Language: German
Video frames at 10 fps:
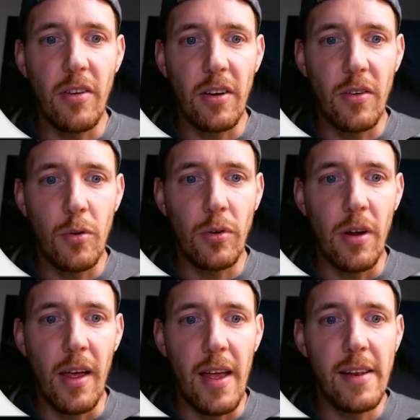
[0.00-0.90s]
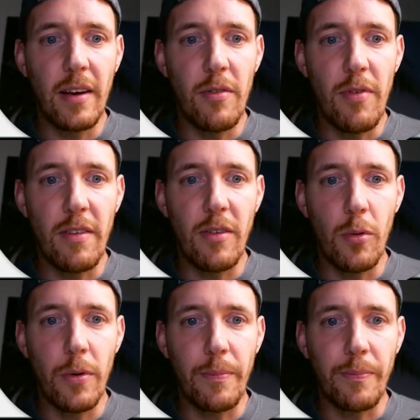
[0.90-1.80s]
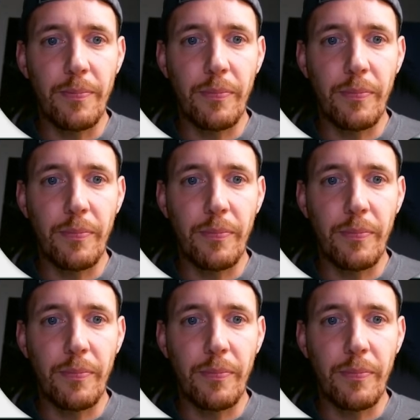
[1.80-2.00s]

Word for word: hatte irgendeine ältere Version